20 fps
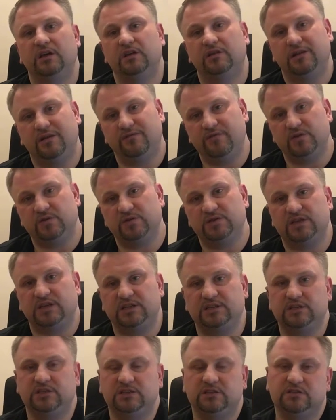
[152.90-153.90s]

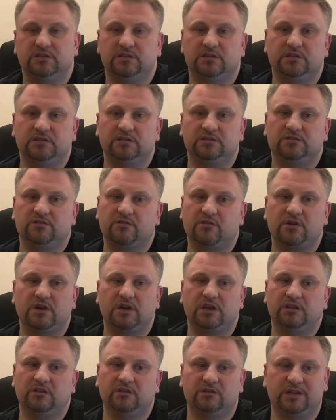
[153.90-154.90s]
nawiązać y,
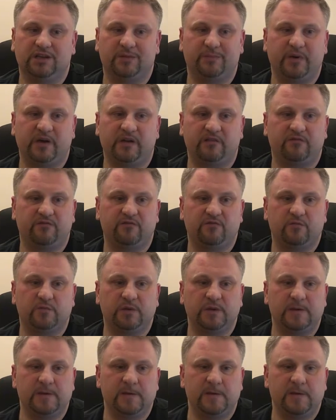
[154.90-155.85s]
trochę do tych perfum.